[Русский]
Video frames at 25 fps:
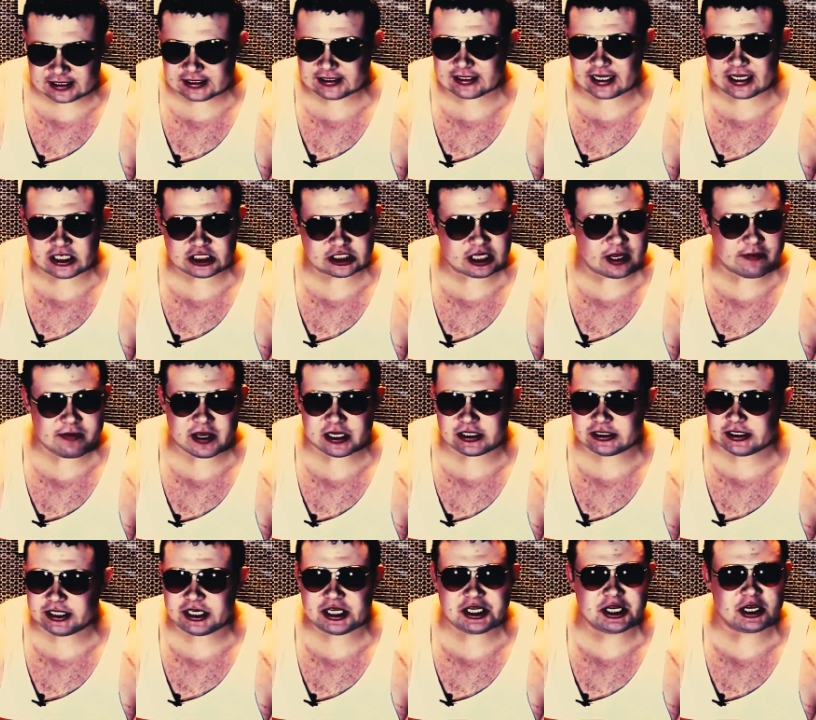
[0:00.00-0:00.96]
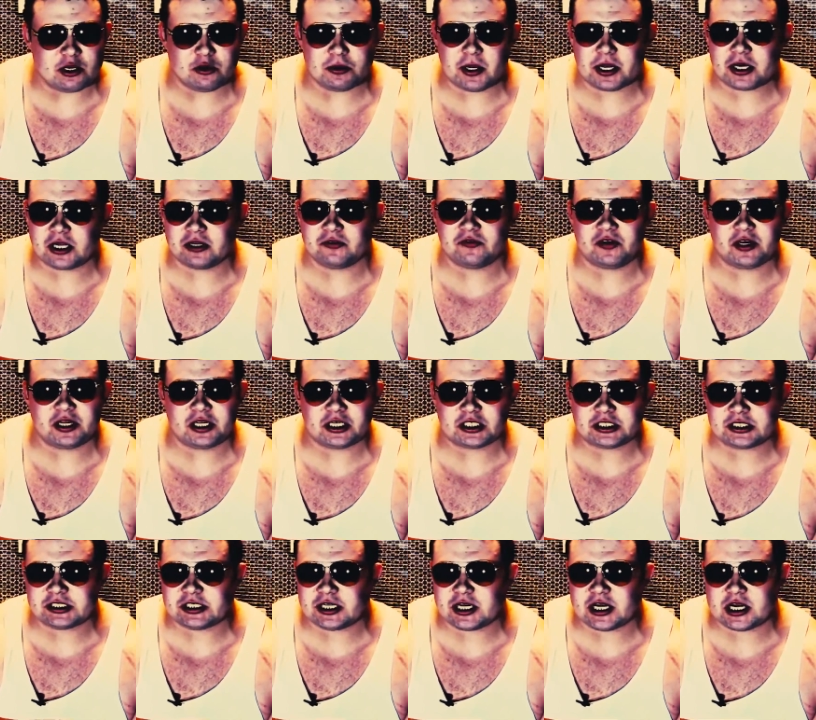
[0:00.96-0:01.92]
ты стоишь на месте и никуда не
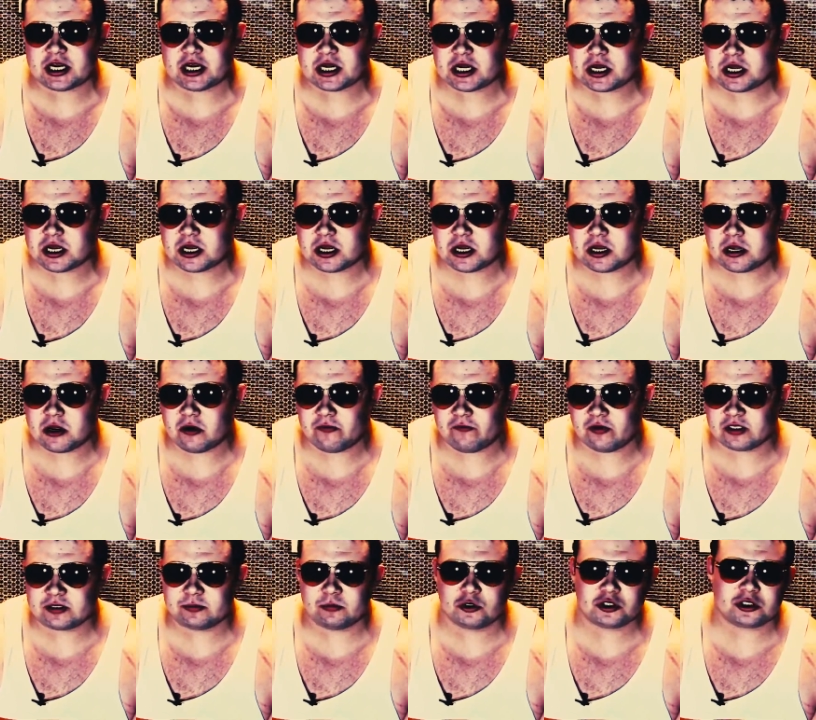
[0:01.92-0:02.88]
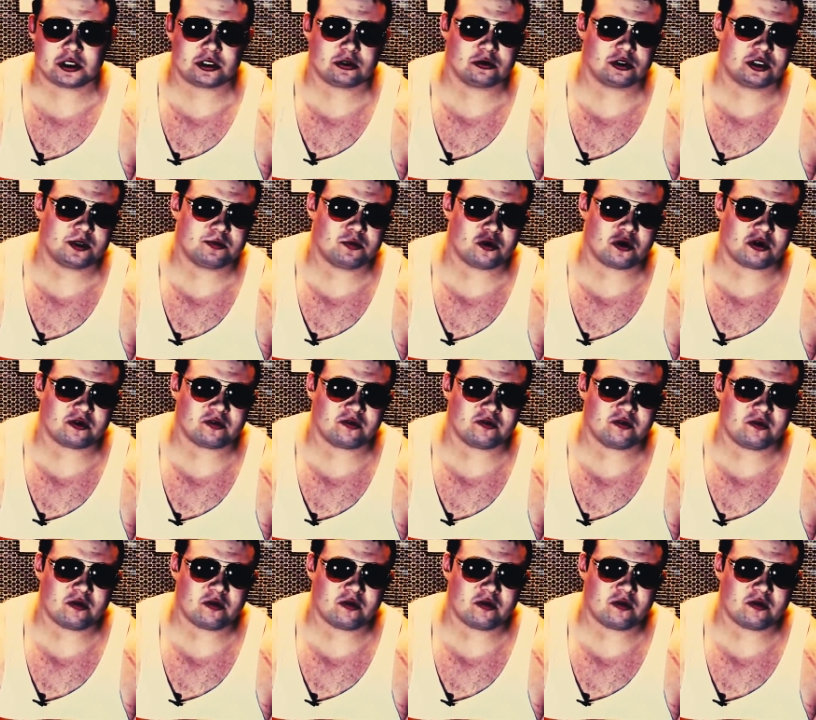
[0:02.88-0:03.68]
двигаешься, возможно, ты уже мертв.